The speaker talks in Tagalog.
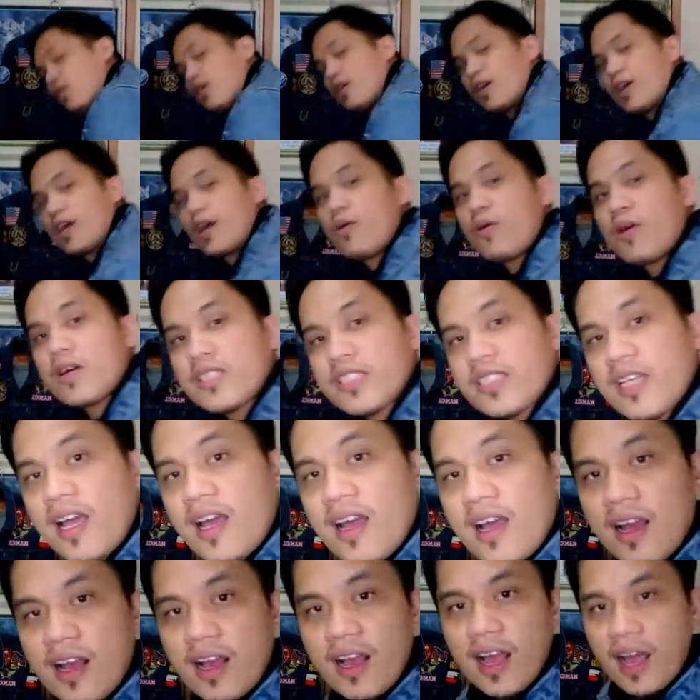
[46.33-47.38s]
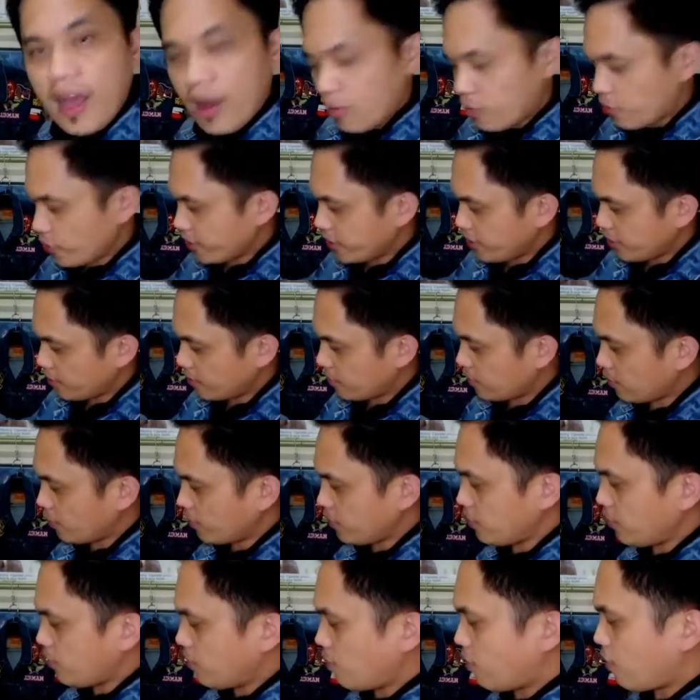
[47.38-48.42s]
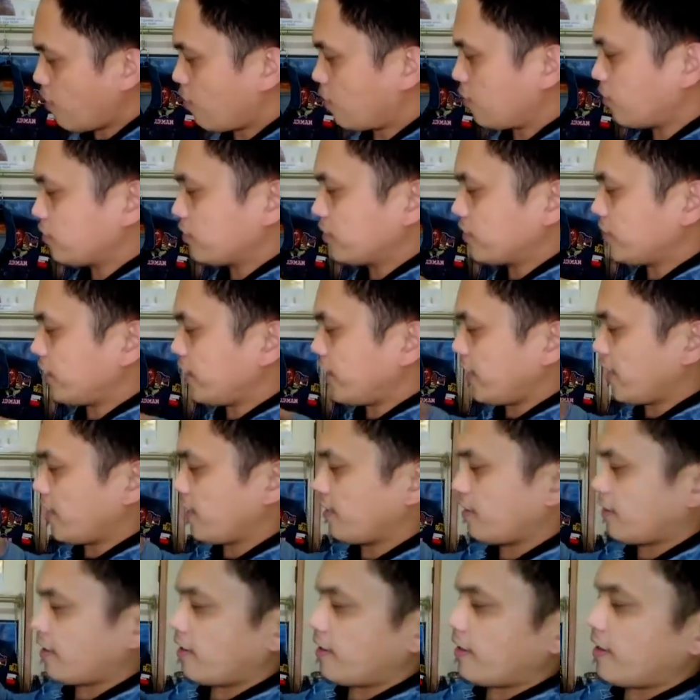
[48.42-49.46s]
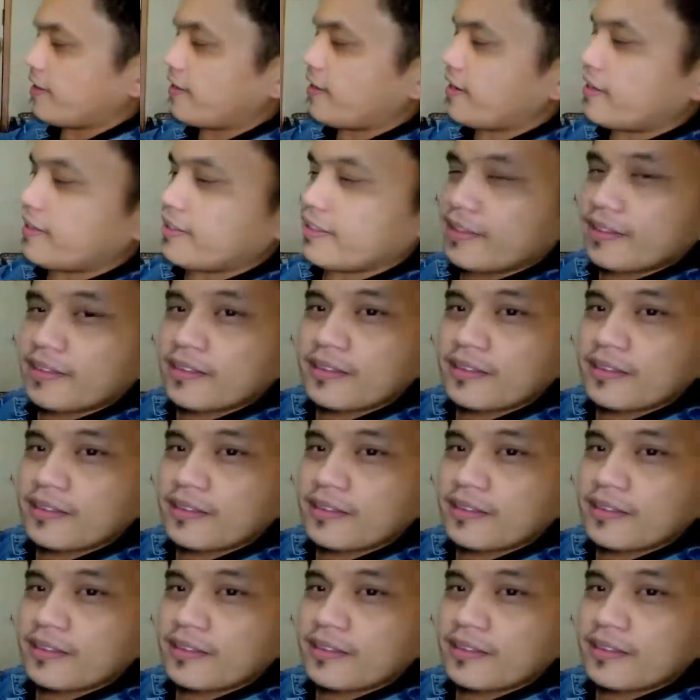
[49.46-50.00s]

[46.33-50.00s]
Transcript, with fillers: Gawa sa kahoy o yung oak tree. Ayan.